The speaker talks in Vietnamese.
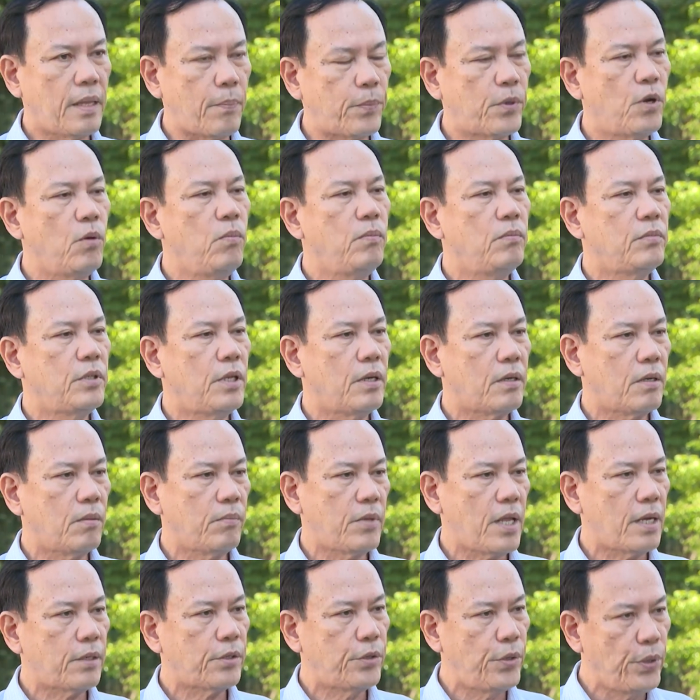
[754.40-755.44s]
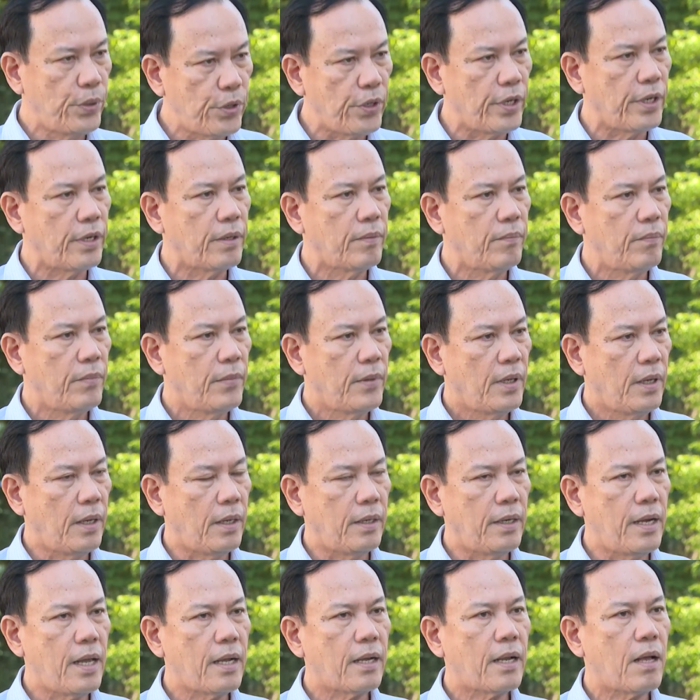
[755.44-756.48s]
Tập trung cho công tác tuyên truyền, à,
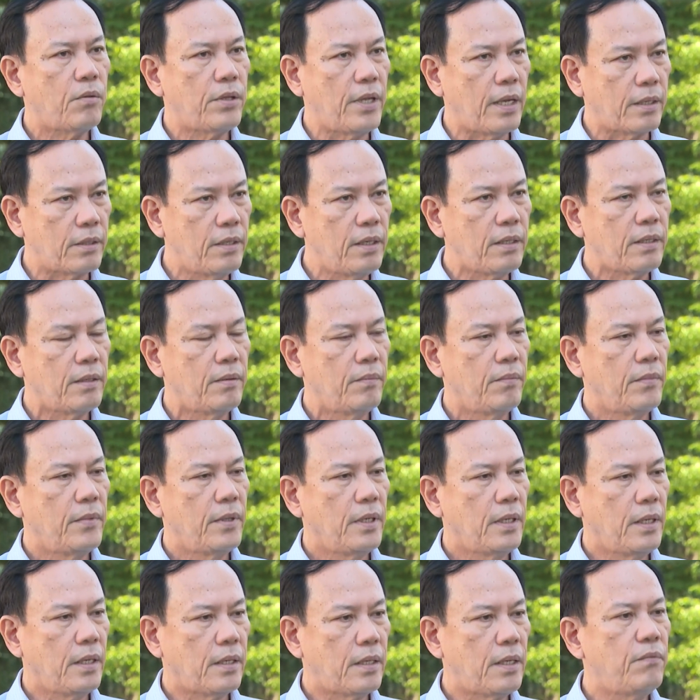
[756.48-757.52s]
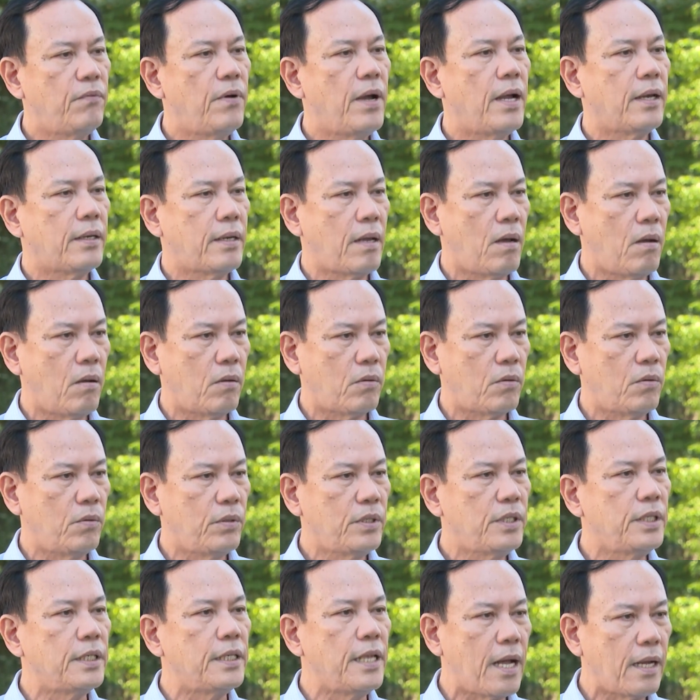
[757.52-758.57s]
nâng cao nhận thức à, cái vai trò của
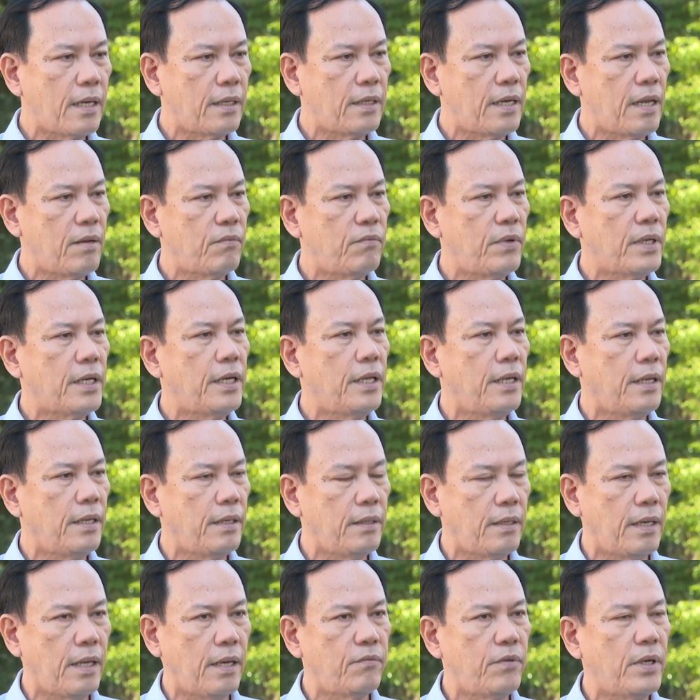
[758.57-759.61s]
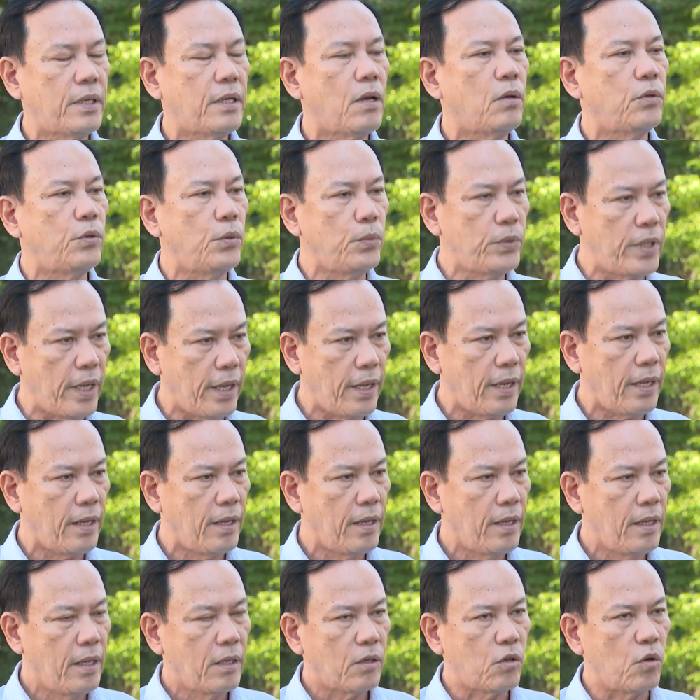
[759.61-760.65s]
người dân trong vấn đề là vai trò chủ thể
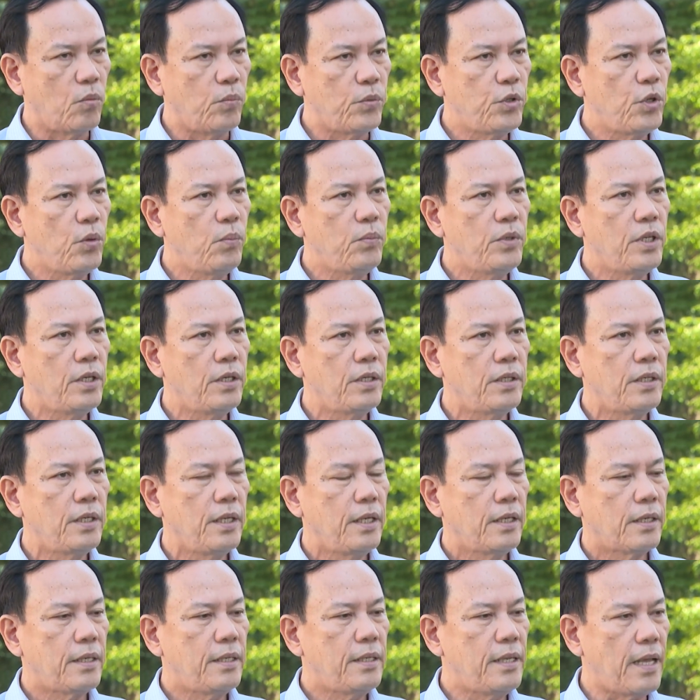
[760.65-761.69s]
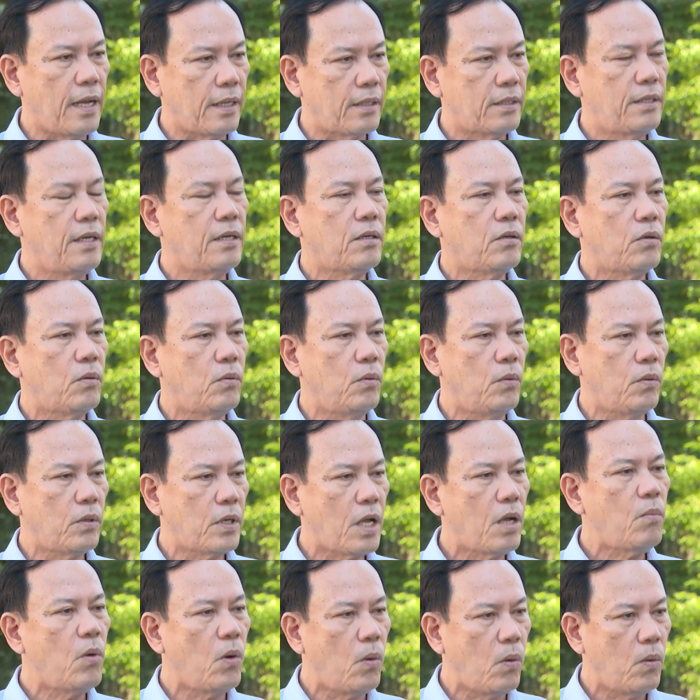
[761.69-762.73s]
cũng giống như cái nhận thức của
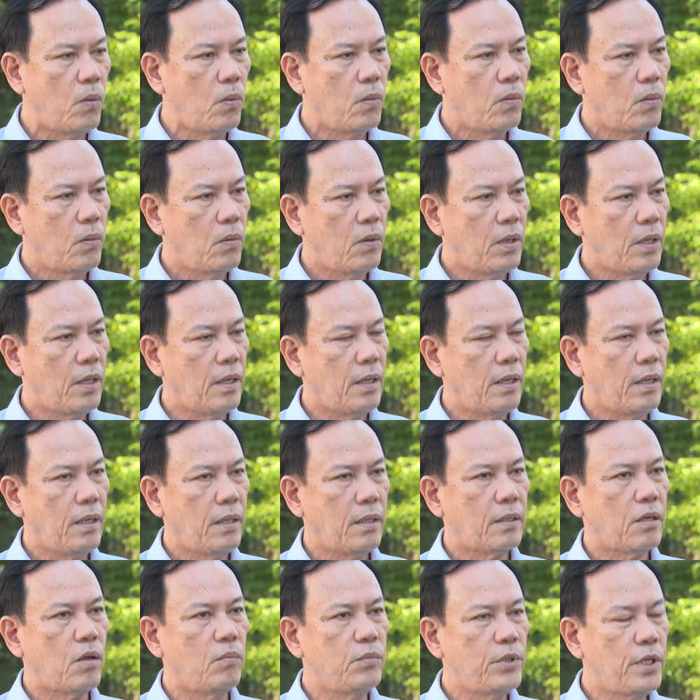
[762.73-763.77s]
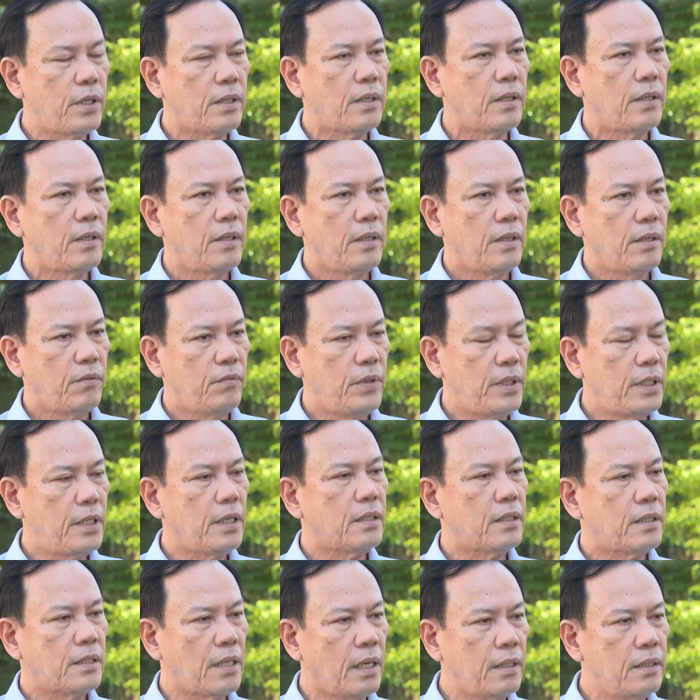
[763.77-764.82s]
cán bộ công chức viên
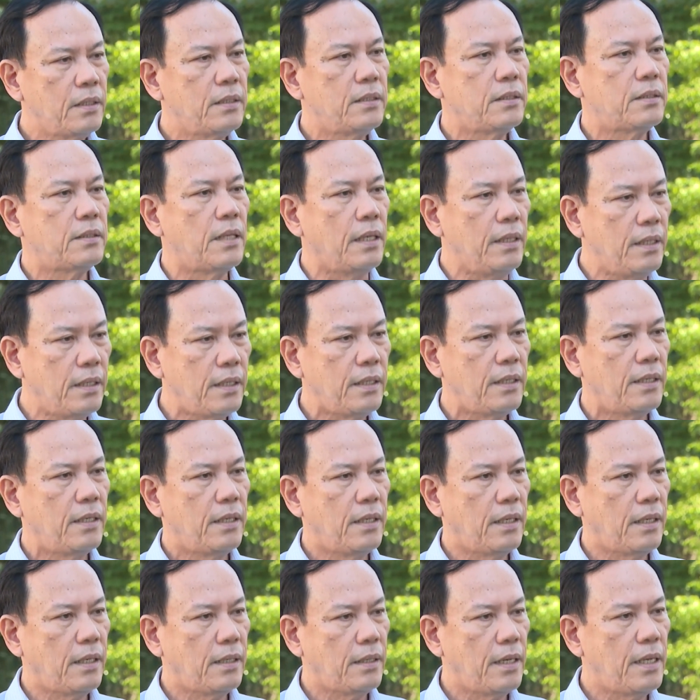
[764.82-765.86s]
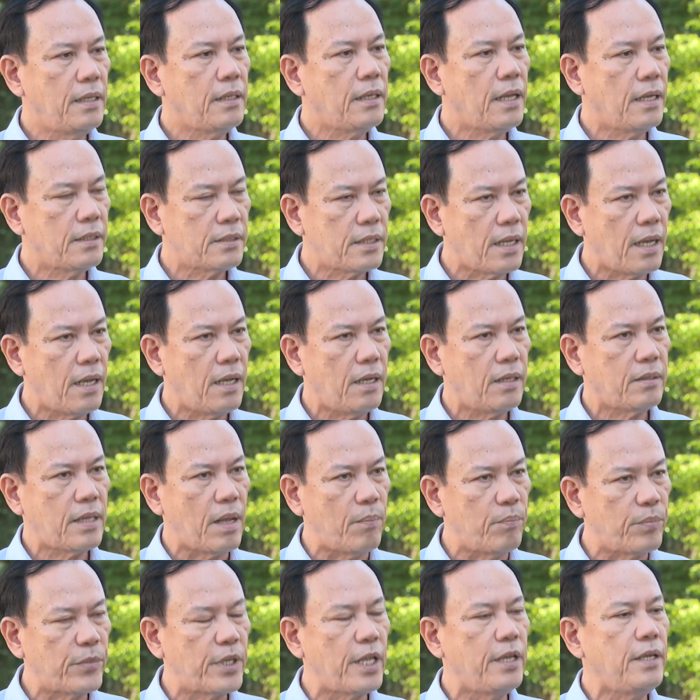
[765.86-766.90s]
chức từ tỉnh đến cơ sở
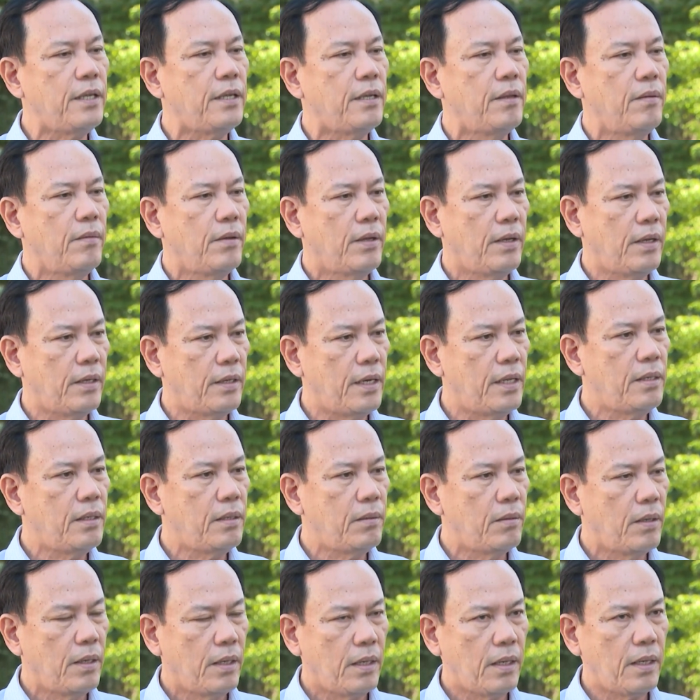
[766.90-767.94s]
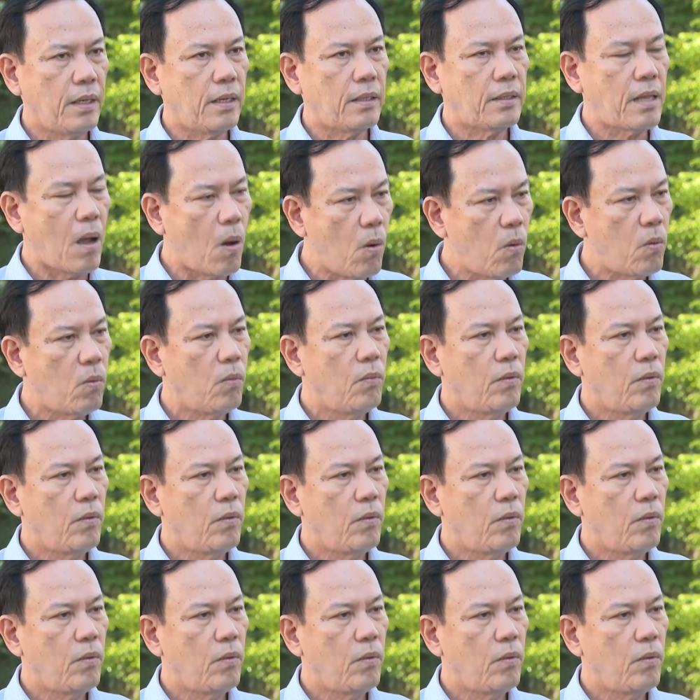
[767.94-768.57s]
thậm chí đến thôn